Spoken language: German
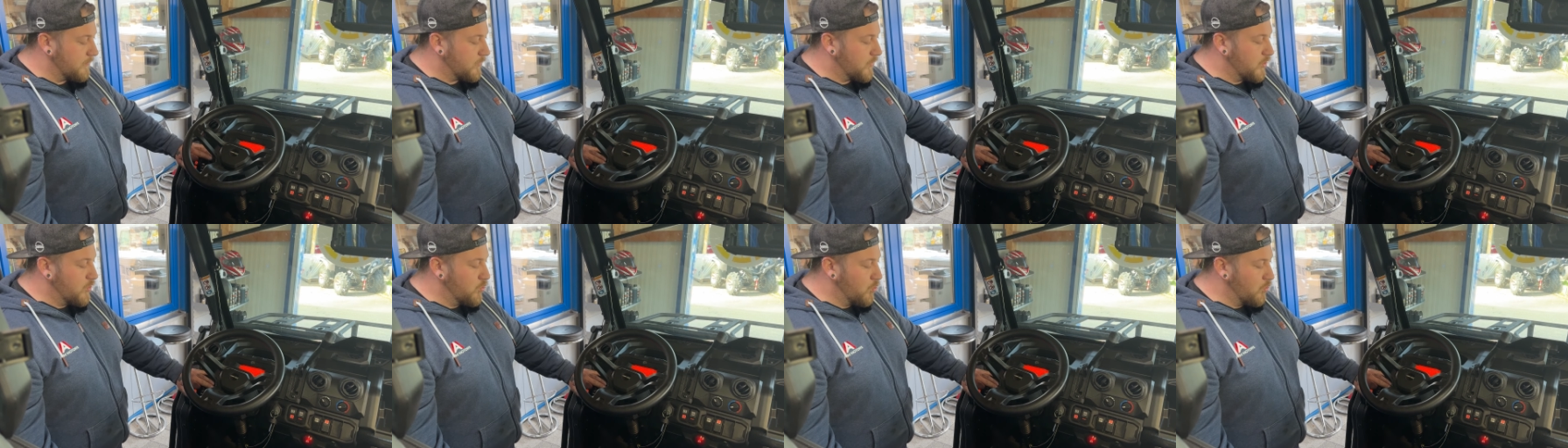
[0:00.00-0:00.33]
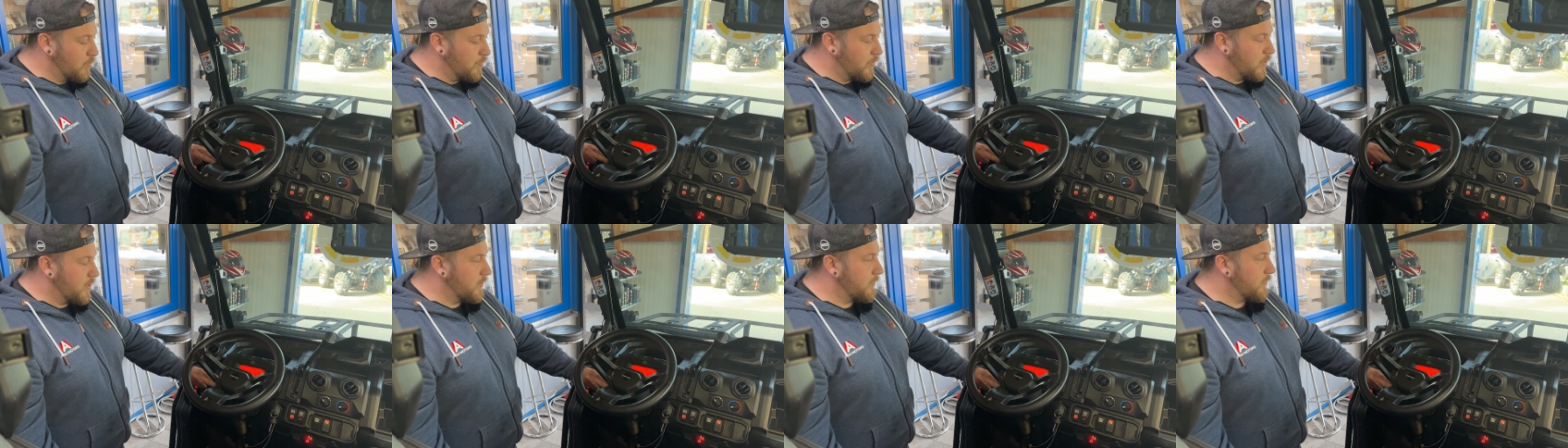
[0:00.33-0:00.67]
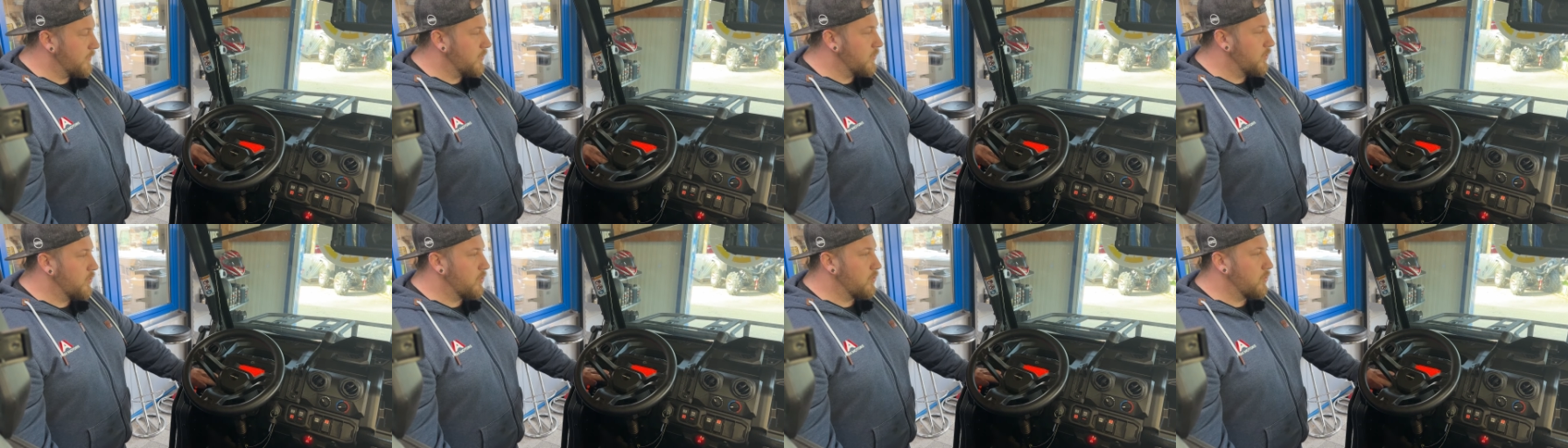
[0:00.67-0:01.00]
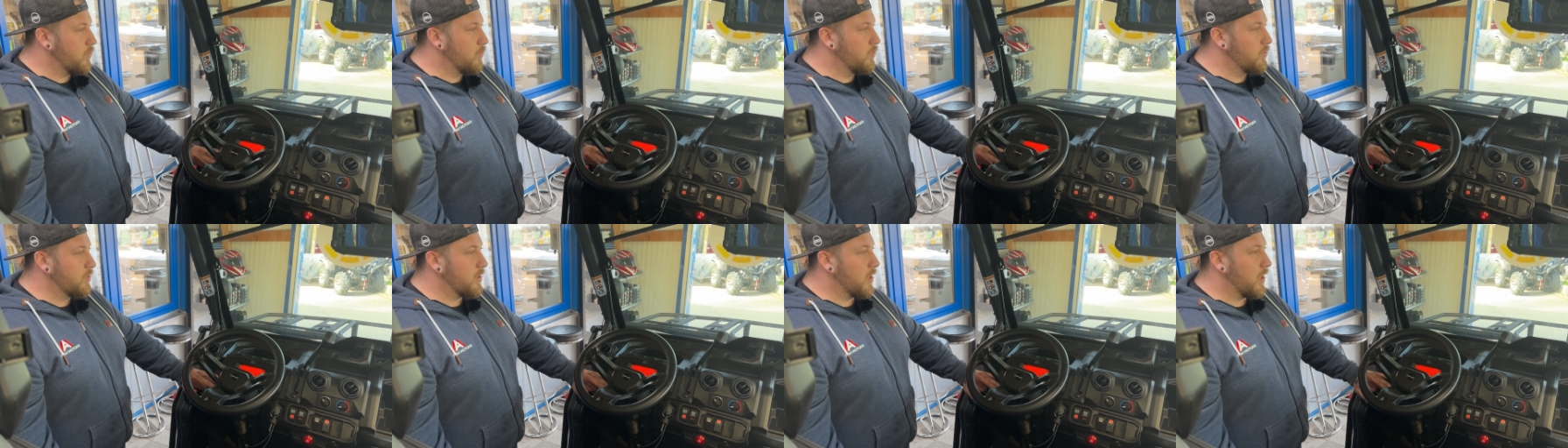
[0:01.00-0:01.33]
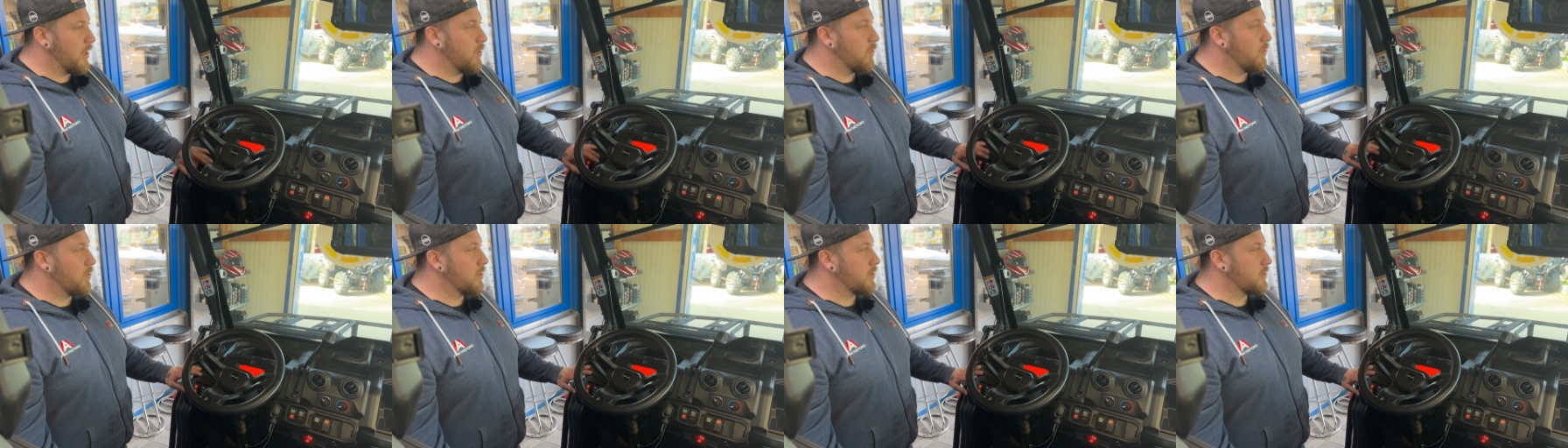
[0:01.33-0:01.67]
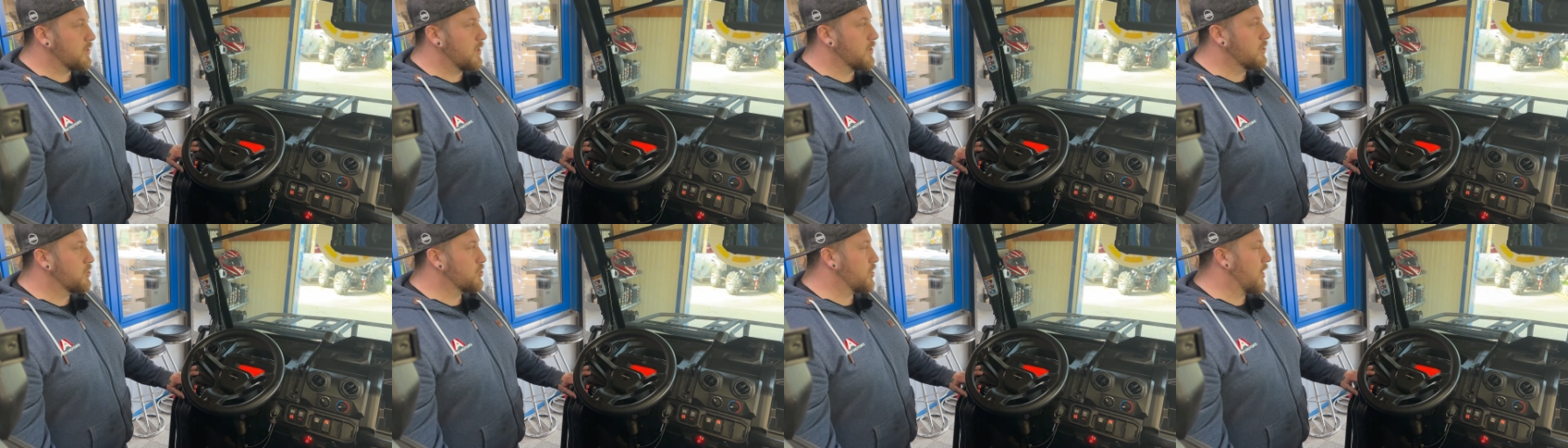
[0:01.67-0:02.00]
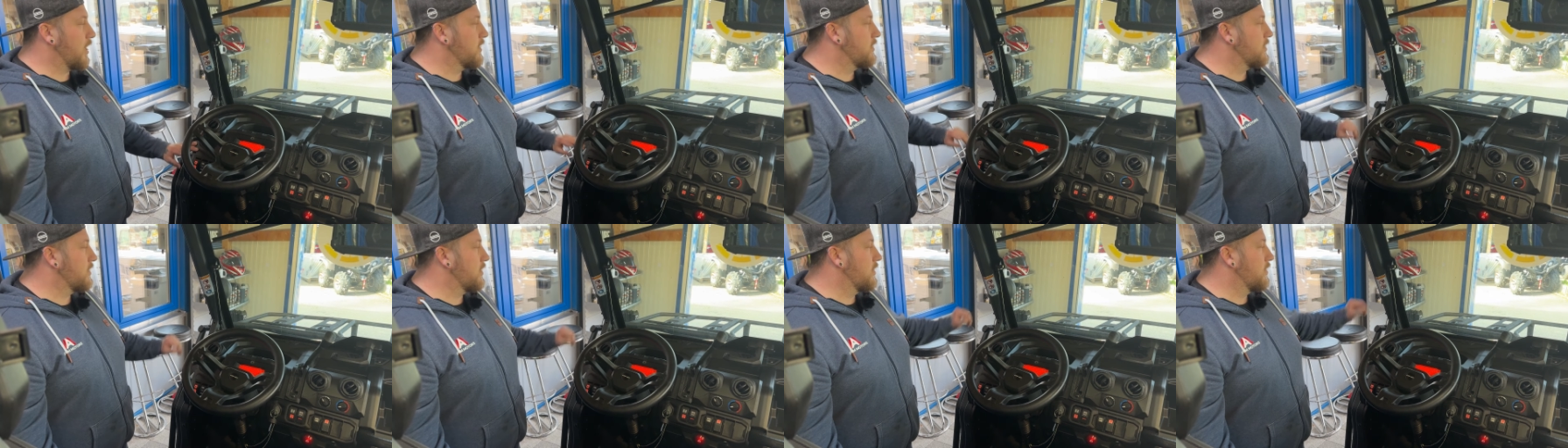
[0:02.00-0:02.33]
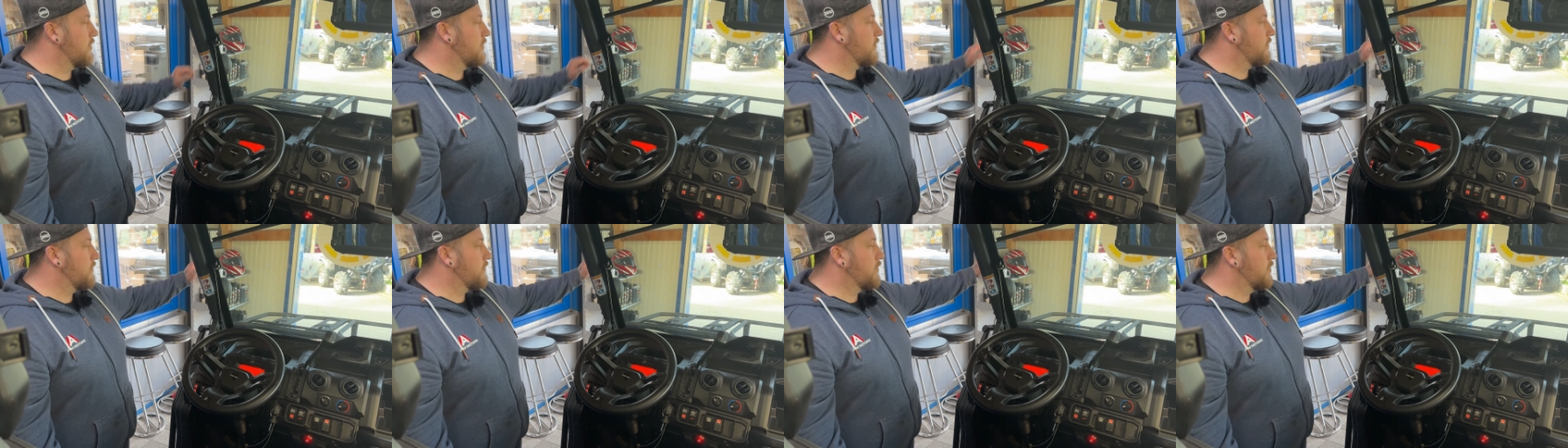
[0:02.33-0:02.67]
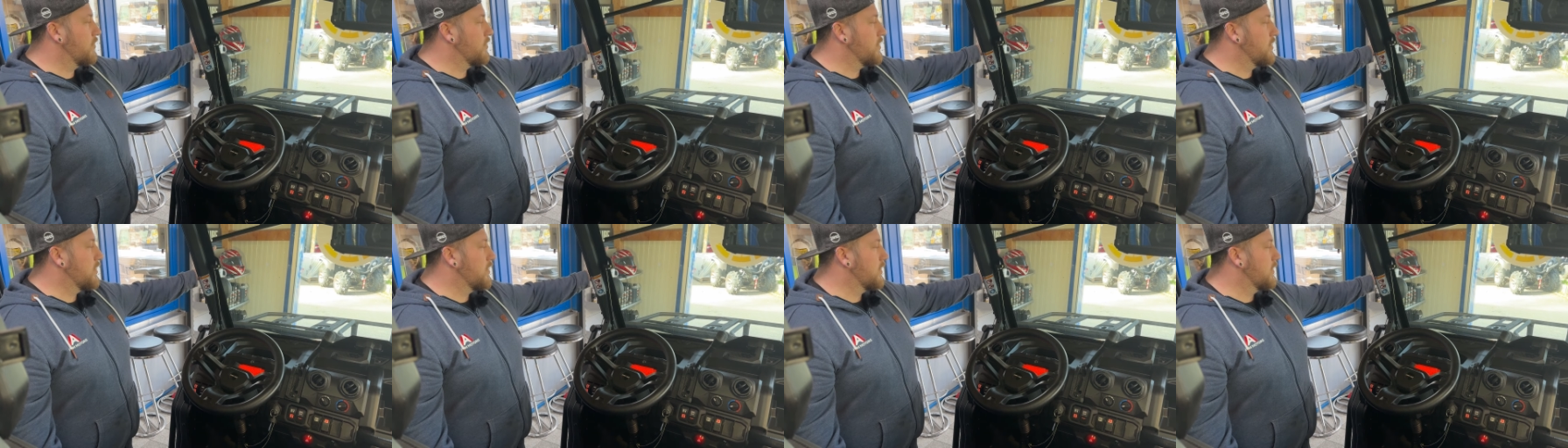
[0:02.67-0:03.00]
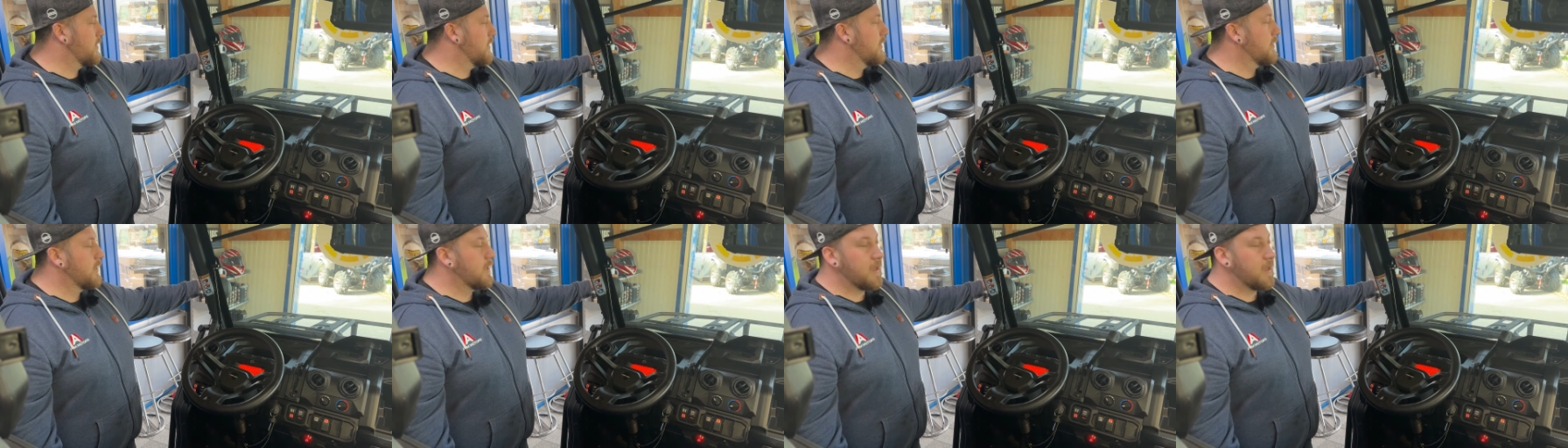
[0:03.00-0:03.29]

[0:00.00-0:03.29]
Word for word: die Hupe und auch den Schalter für die